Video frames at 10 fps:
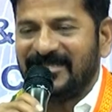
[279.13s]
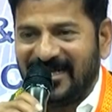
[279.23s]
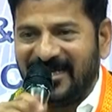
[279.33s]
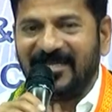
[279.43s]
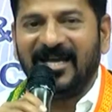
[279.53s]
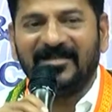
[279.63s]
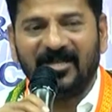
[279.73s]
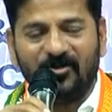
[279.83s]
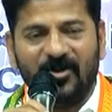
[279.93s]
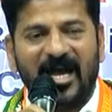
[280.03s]
సడన్గా
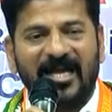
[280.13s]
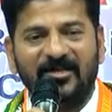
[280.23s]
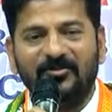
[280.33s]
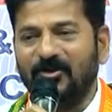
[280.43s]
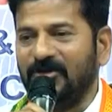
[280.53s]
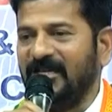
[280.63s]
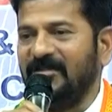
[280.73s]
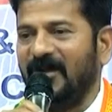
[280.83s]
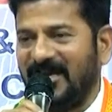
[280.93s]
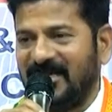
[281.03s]
తనకు ఒక ఆయుధం
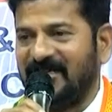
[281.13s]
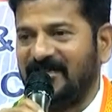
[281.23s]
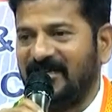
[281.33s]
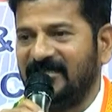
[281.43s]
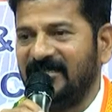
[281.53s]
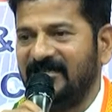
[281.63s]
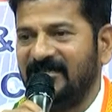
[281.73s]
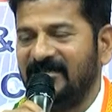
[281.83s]
దొరికింది మాట్లాడడానికి